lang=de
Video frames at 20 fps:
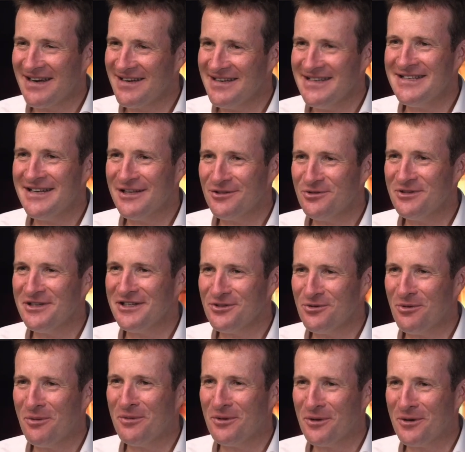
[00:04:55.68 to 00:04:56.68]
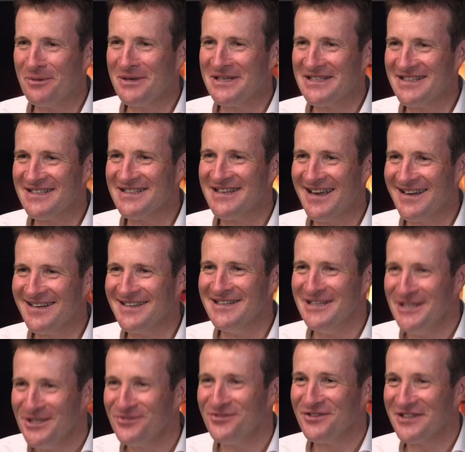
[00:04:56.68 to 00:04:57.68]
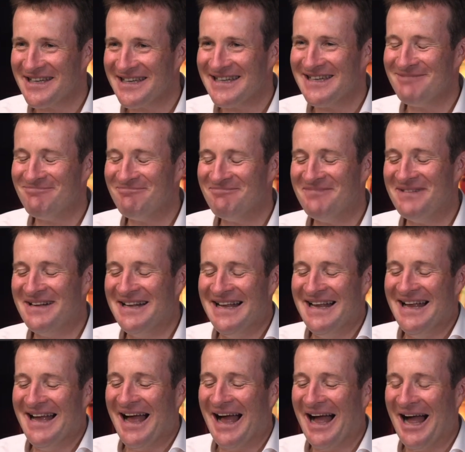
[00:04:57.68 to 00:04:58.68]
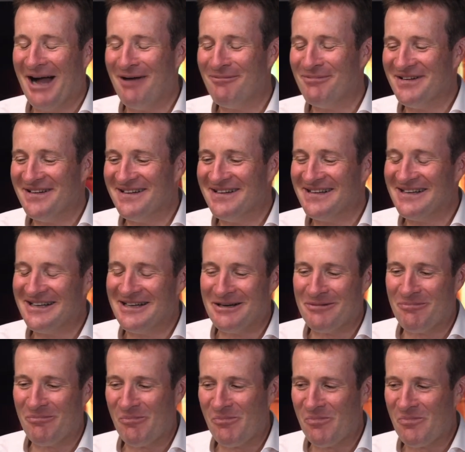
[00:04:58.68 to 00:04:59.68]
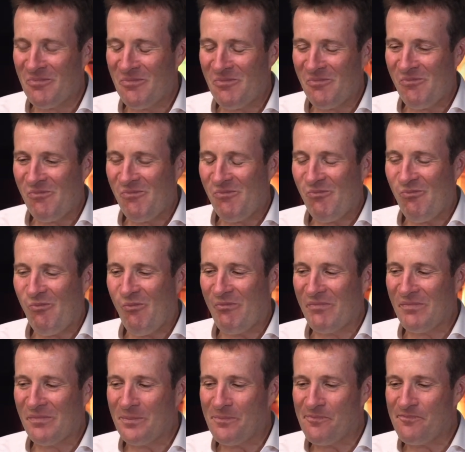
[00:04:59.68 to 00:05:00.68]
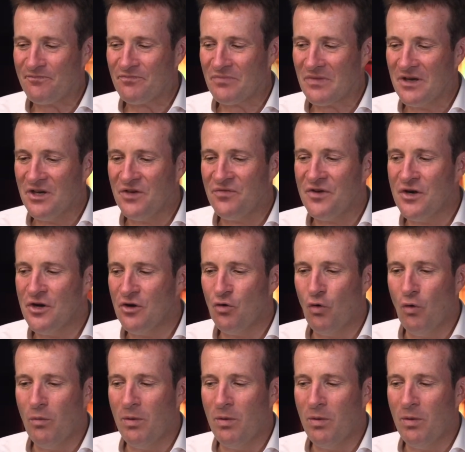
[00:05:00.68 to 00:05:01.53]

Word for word: kann ich natürlich als Oberbürgermeister jetzt leider nicht vergeben, aber ähm, ich finde, ein